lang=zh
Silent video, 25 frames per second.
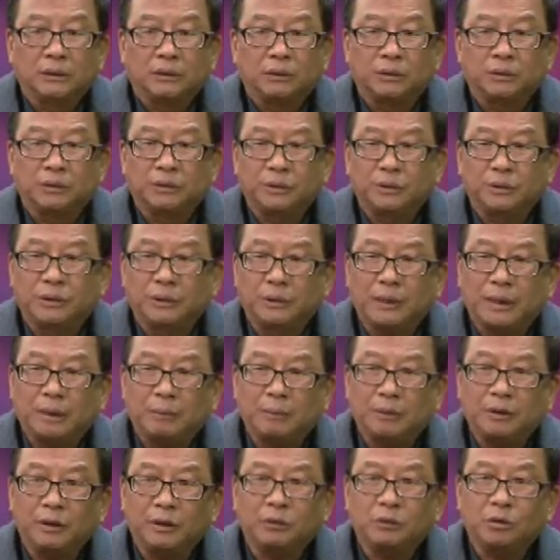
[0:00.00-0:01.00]
我觉得他
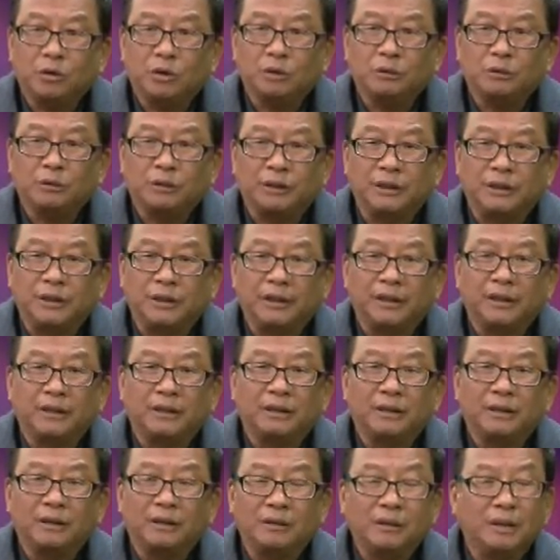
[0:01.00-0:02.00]
们的创作理念
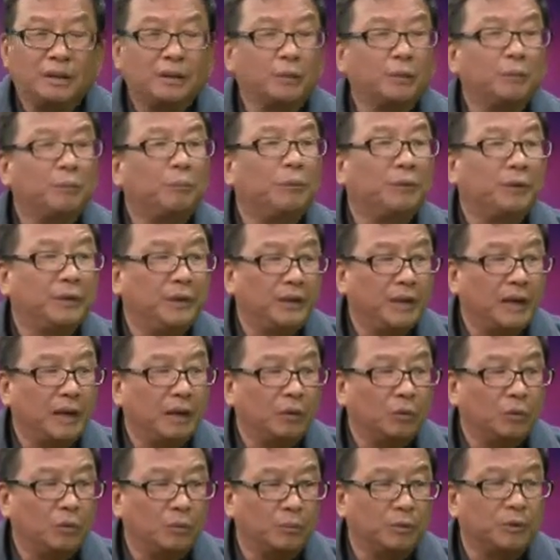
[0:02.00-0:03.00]
好像跟我们不一
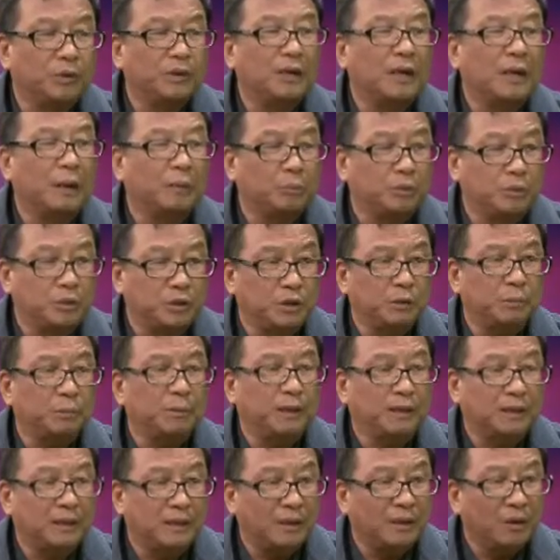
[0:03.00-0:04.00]
样，我们是按部就
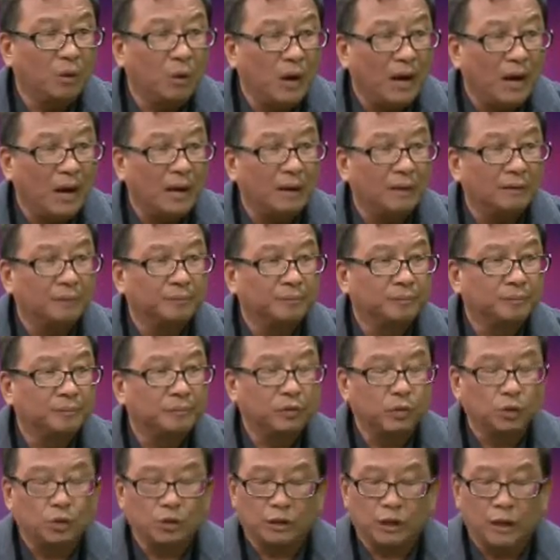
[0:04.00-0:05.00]
班、听话，嗯，
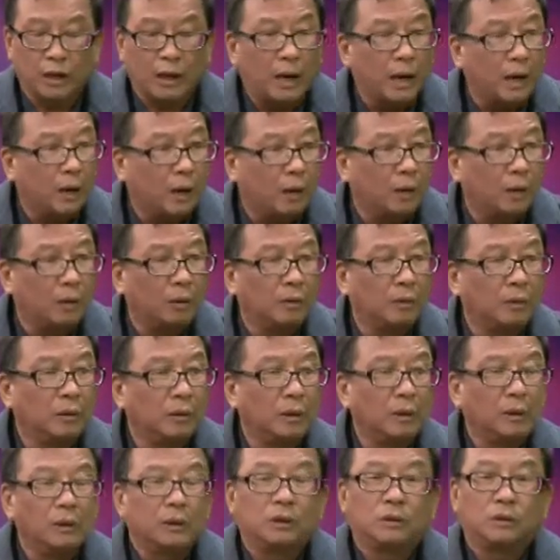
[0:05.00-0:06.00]
做得好，
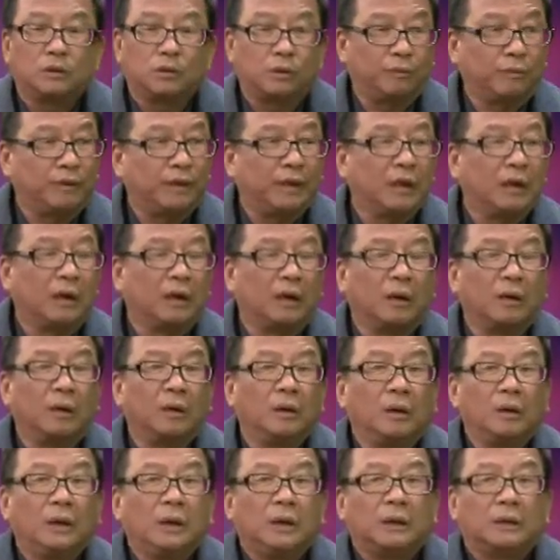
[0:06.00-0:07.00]
嗯，所谓的好，
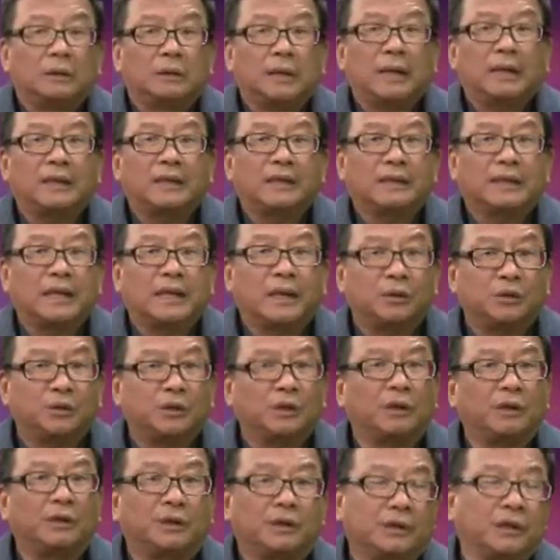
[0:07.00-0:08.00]
嗯，但是他需
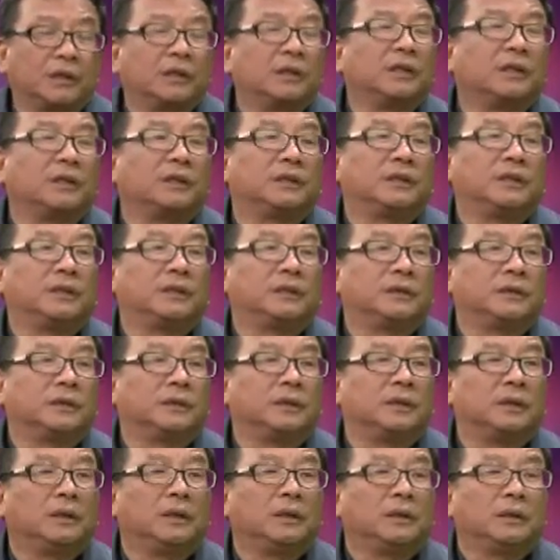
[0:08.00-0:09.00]
要你的个性，
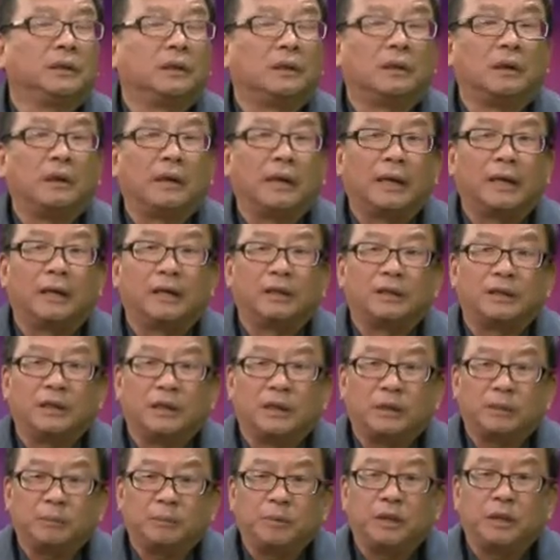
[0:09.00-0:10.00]
嗯，后来
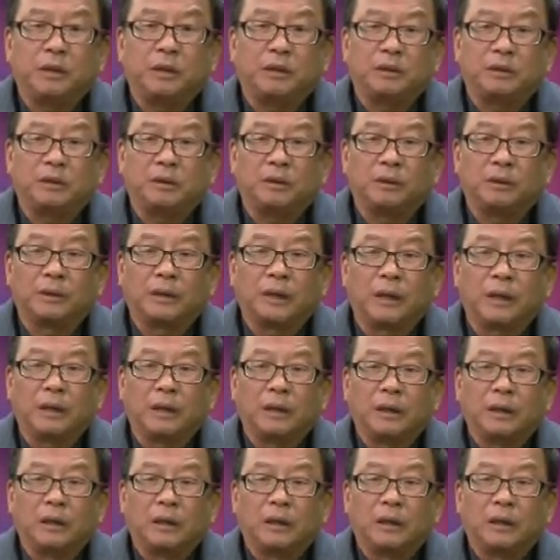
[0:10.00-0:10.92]
见了面以后呢。